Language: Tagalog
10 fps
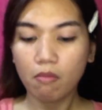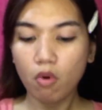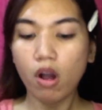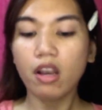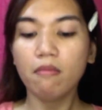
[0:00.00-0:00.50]

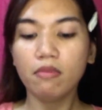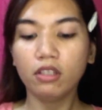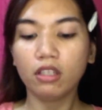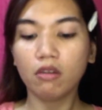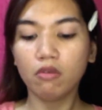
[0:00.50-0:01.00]
Mukha naman
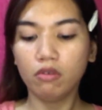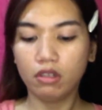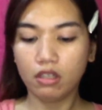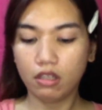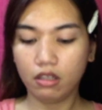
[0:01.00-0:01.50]
siyang
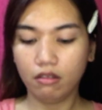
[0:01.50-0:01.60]
uri.